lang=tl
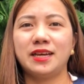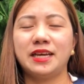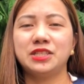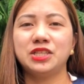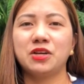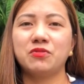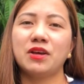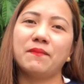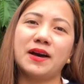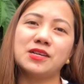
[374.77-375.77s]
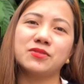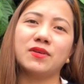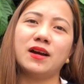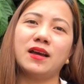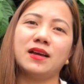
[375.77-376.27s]
Ayan, diyan ako napasok
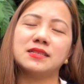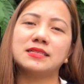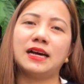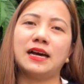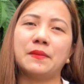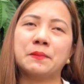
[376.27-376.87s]
hanggang sa